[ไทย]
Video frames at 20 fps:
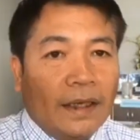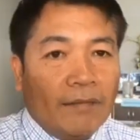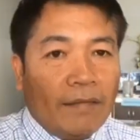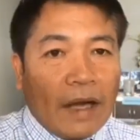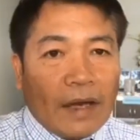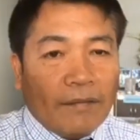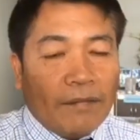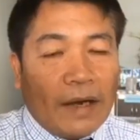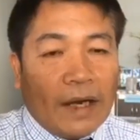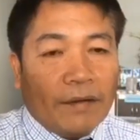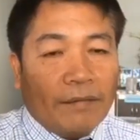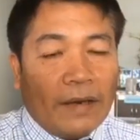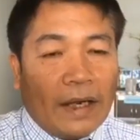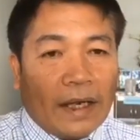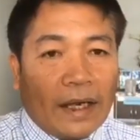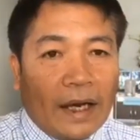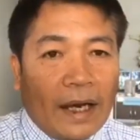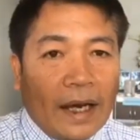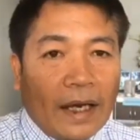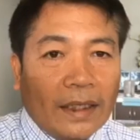ภาคฝั่งฝ่า
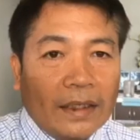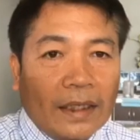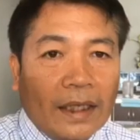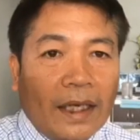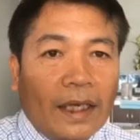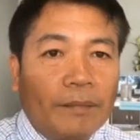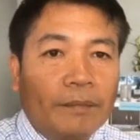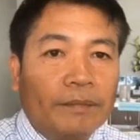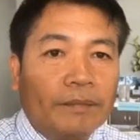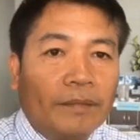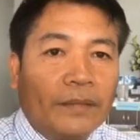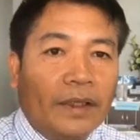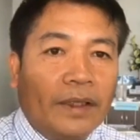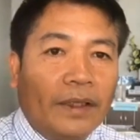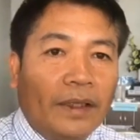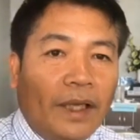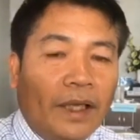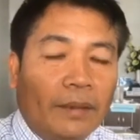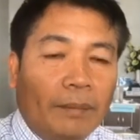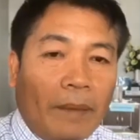ยค้านนะครับ
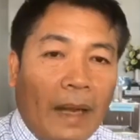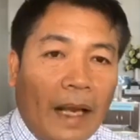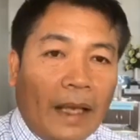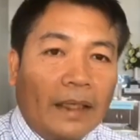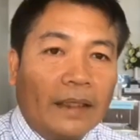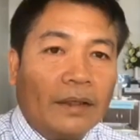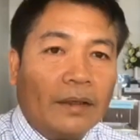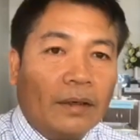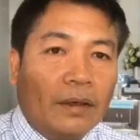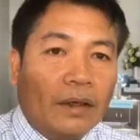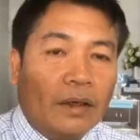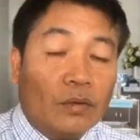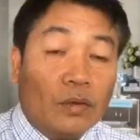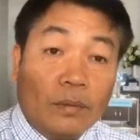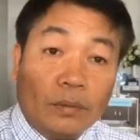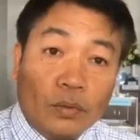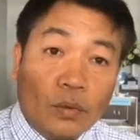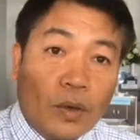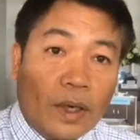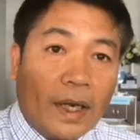เจ็ดพักก็ร
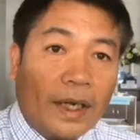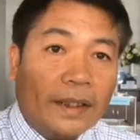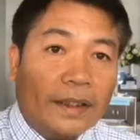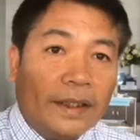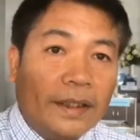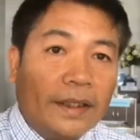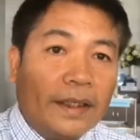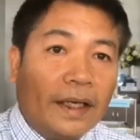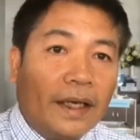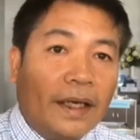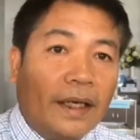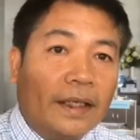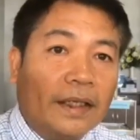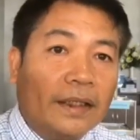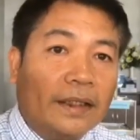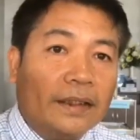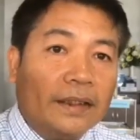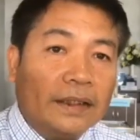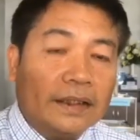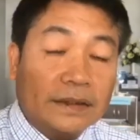วมตัวกันที่จะ
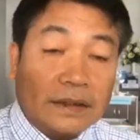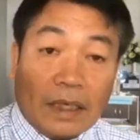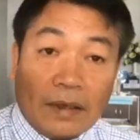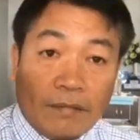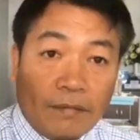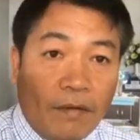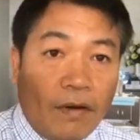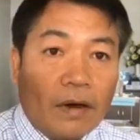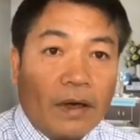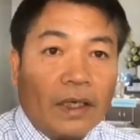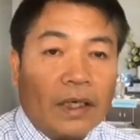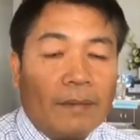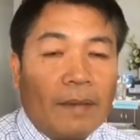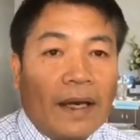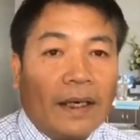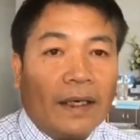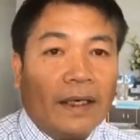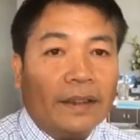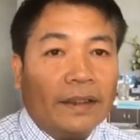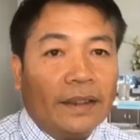ซักพอกรัฐ
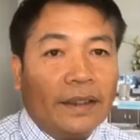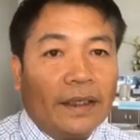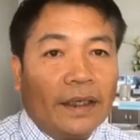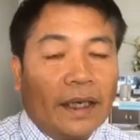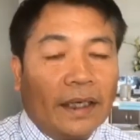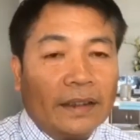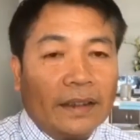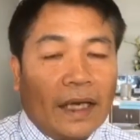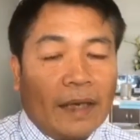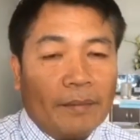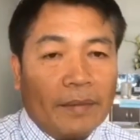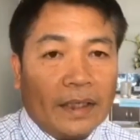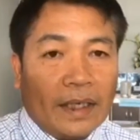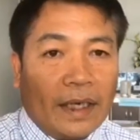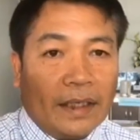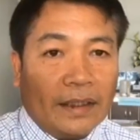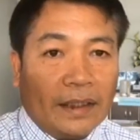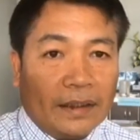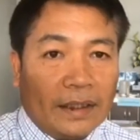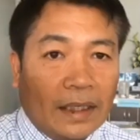บาลทันที หลังจากมี
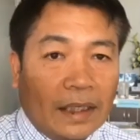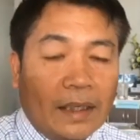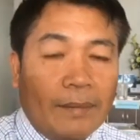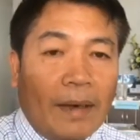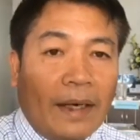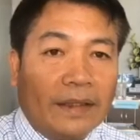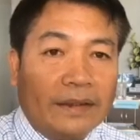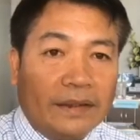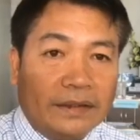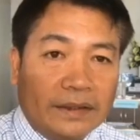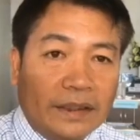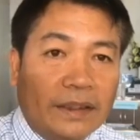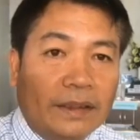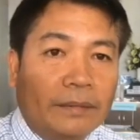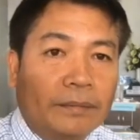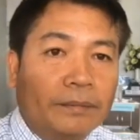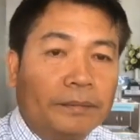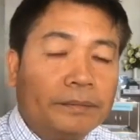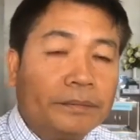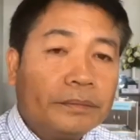การจัดตั้งรัฐบาลเสร็จสิ้น
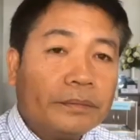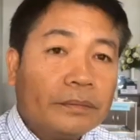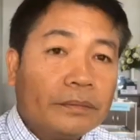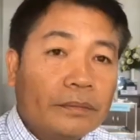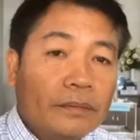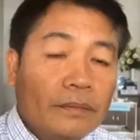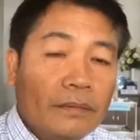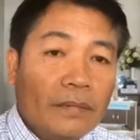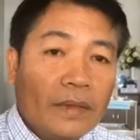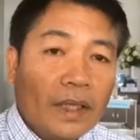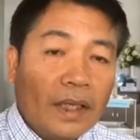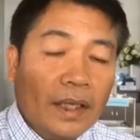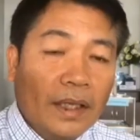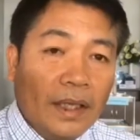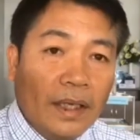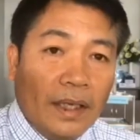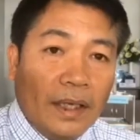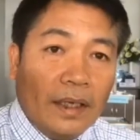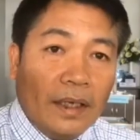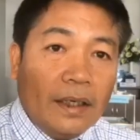
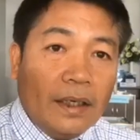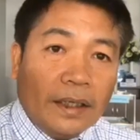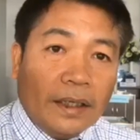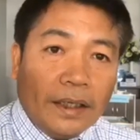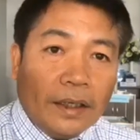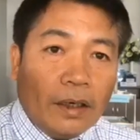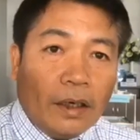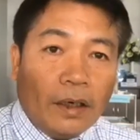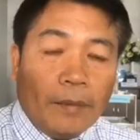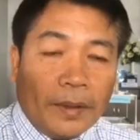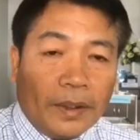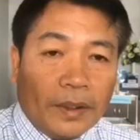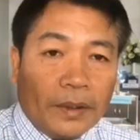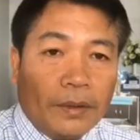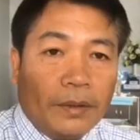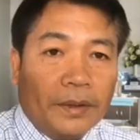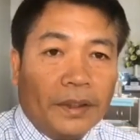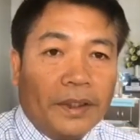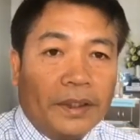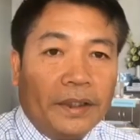เรื่องนี้ก็เป็นก
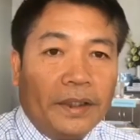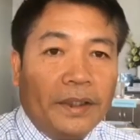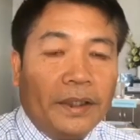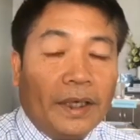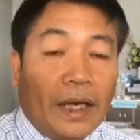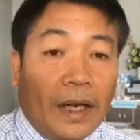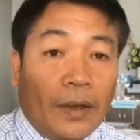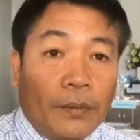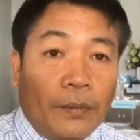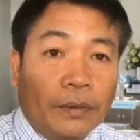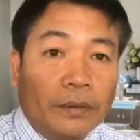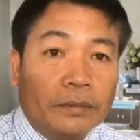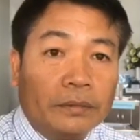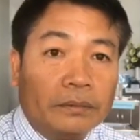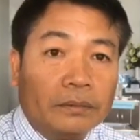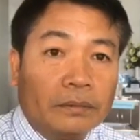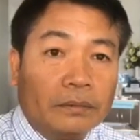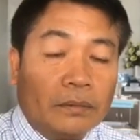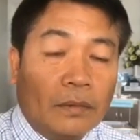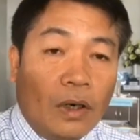รณีที่หลายคน
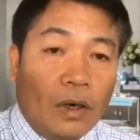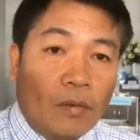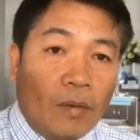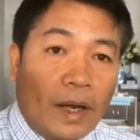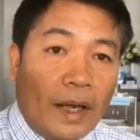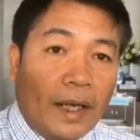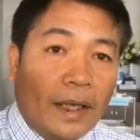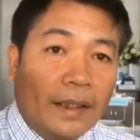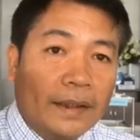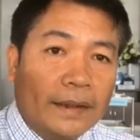มองว่า